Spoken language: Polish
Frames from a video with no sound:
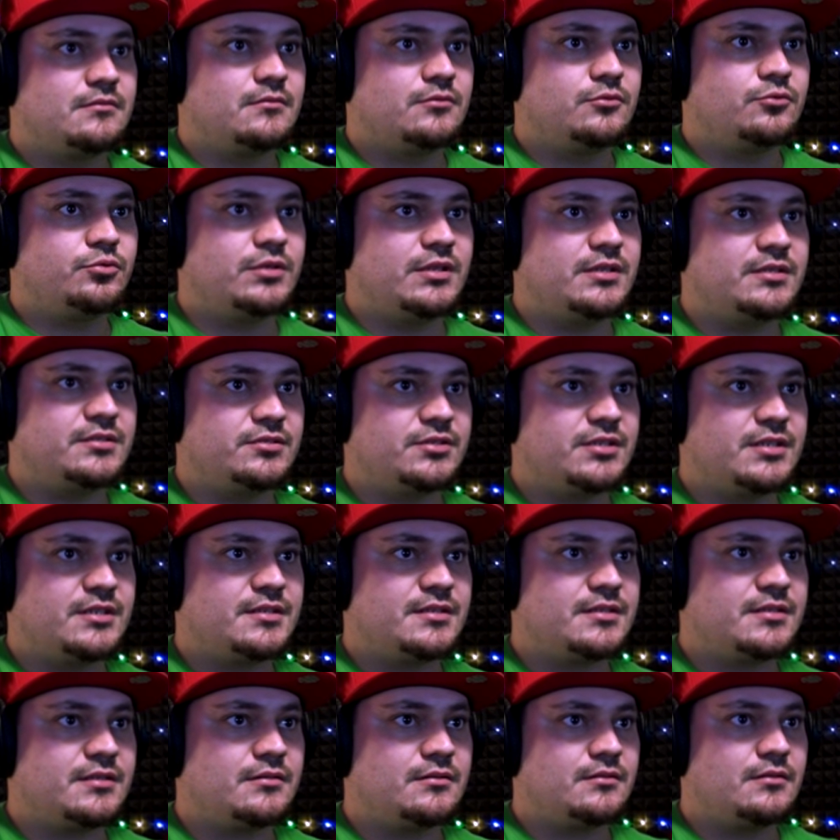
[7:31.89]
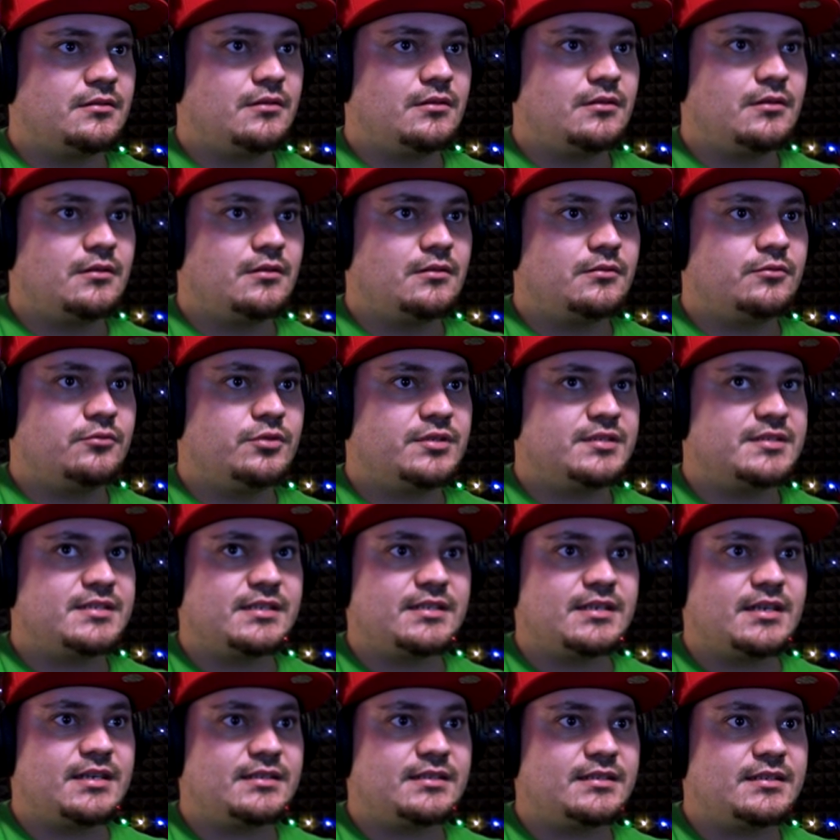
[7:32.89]
Tutaj coś jest. Tu jest ta
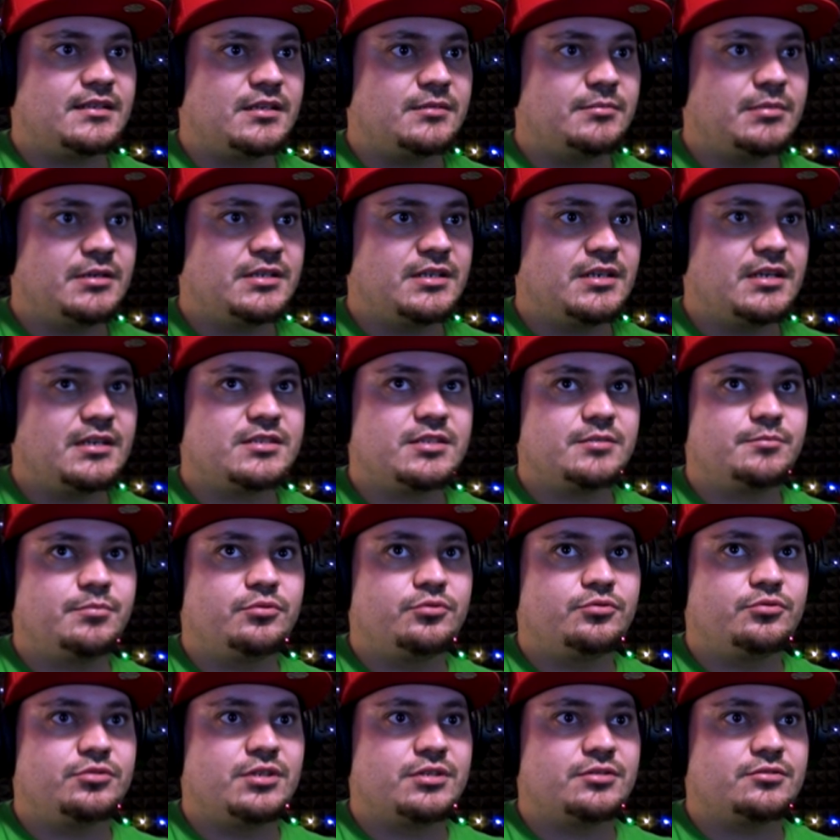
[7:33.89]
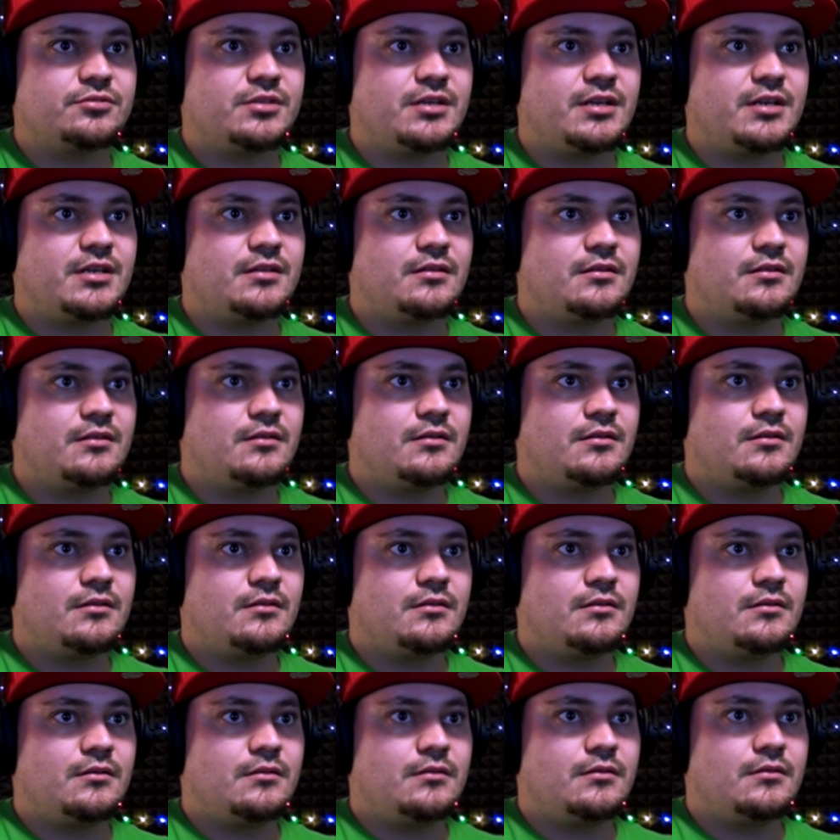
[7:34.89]
kartka, chyba nie jak się poruszać, okej.
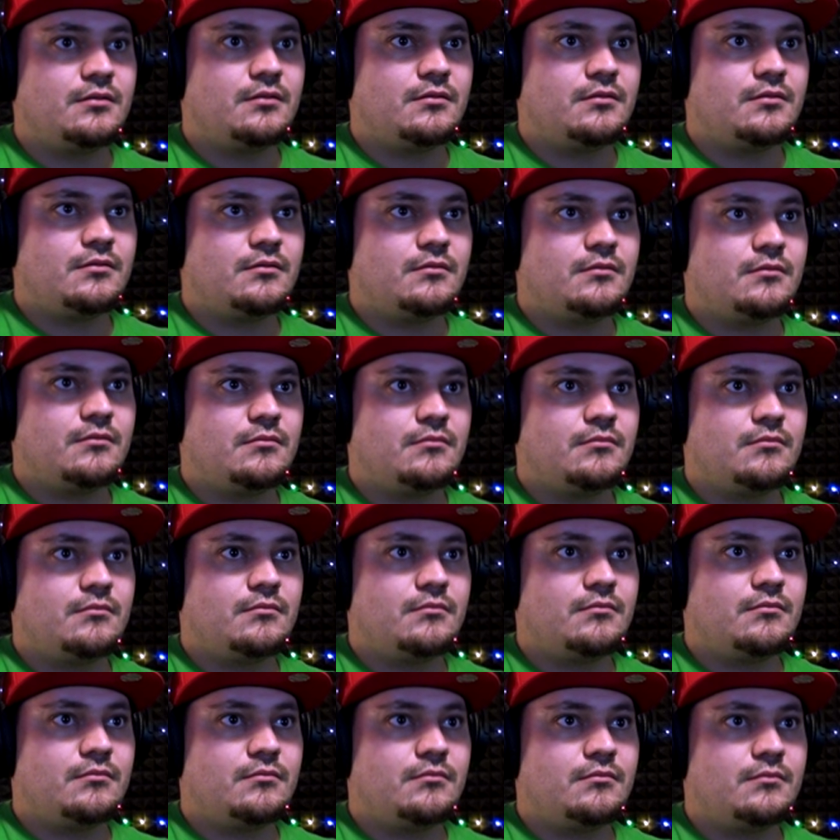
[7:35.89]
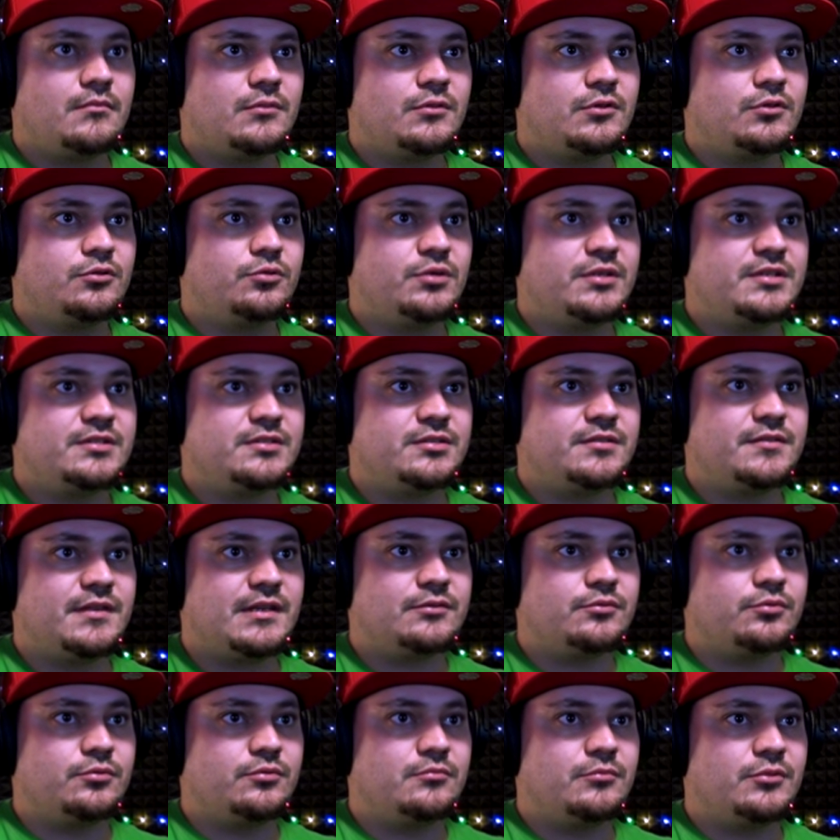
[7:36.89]
Okay. Tu jest to
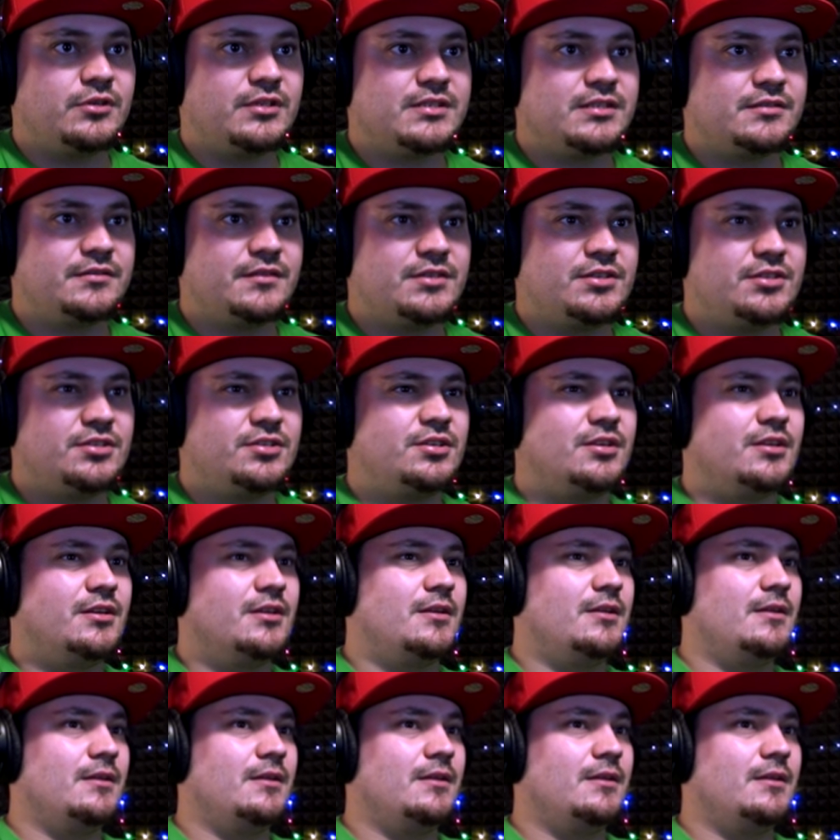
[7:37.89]
światło. Mogę zaświecić?